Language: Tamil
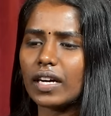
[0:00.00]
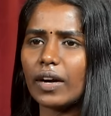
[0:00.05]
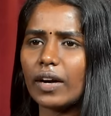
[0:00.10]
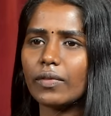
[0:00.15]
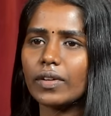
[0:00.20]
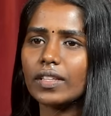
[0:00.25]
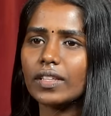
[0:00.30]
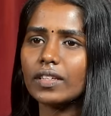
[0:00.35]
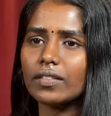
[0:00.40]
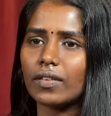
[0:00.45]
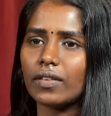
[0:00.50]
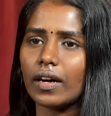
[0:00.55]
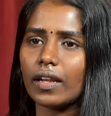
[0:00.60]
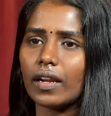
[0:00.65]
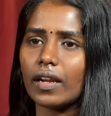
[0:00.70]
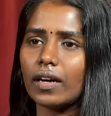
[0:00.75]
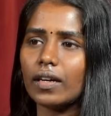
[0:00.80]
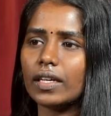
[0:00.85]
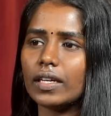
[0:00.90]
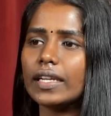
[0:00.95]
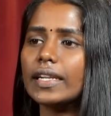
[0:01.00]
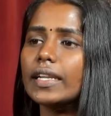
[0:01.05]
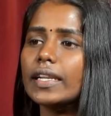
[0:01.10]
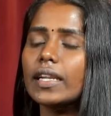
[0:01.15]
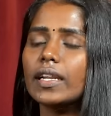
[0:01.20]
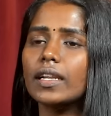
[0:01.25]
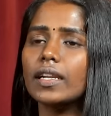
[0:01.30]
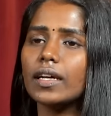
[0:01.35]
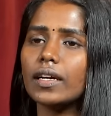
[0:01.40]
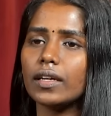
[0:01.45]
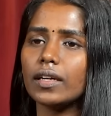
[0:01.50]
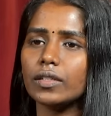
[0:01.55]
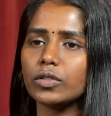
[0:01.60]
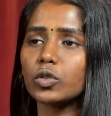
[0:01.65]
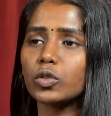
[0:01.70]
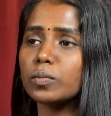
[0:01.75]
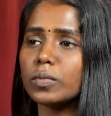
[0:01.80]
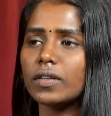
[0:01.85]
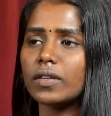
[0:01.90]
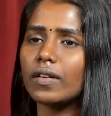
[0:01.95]
அவன் எதுக்கு வரான் இல்லை இல்லை
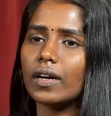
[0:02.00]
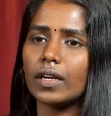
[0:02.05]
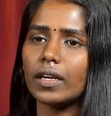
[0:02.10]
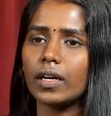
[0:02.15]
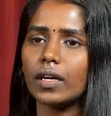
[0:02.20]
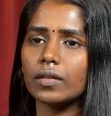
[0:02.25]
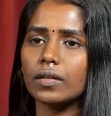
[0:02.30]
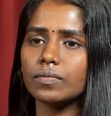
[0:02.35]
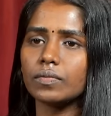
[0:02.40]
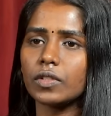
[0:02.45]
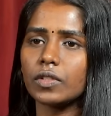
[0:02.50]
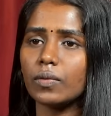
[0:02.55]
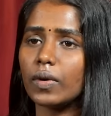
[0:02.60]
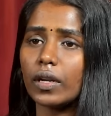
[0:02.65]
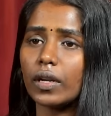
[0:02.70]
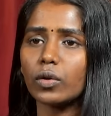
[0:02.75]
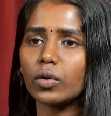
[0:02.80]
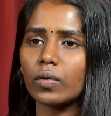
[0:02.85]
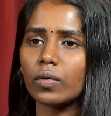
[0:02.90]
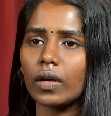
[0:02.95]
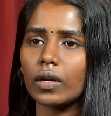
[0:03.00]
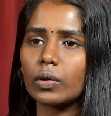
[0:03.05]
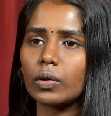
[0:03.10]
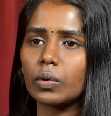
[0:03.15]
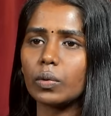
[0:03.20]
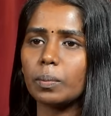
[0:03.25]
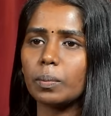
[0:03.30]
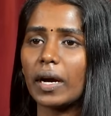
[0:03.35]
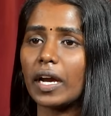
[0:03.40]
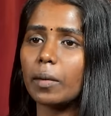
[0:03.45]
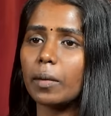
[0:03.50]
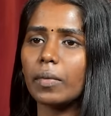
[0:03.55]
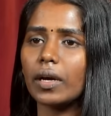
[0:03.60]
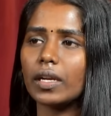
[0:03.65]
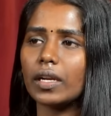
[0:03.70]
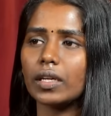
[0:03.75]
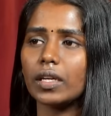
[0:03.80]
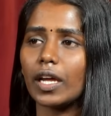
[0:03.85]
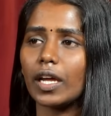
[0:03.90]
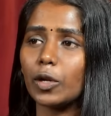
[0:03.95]
சும்மா வரான் வரட்டும் வரட்டும்
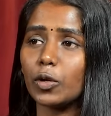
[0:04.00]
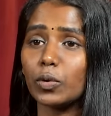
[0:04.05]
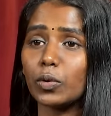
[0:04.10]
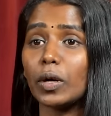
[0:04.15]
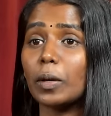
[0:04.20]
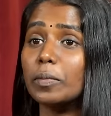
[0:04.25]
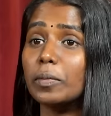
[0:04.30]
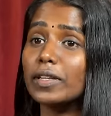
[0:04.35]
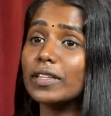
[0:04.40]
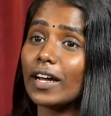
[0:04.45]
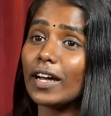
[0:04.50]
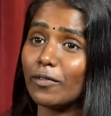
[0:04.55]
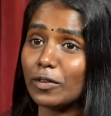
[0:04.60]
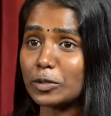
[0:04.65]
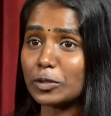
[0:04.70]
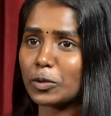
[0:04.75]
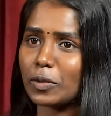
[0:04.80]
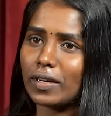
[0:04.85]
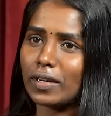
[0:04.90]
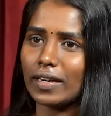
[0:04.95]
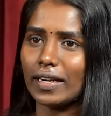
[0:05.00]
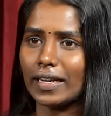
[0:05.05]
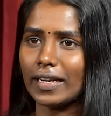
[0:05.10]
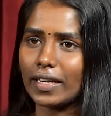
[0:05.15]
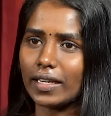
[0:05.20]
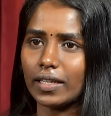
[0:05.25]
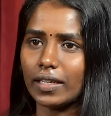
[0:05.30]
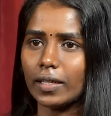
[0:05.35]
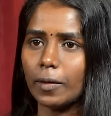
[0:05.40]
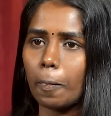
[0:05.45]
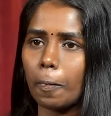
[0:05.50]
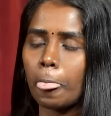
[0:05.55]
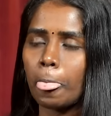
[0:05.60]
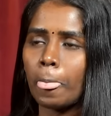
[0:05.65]
பயமாக இருக்குது எனக்கும் அப்படின்னு அவன் சொல்கிறான் என்கிட்ட